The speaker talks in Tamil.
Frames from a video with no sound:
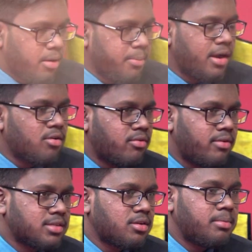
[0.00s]
அருமையான ஒரு
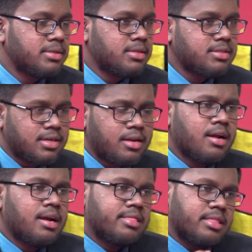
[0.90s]
வசனம் வந்து சார்
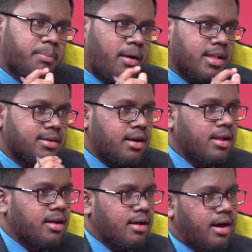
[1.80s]
இந்த பாலத்துக்கான
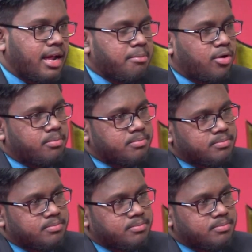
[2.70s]
அறிமுகம்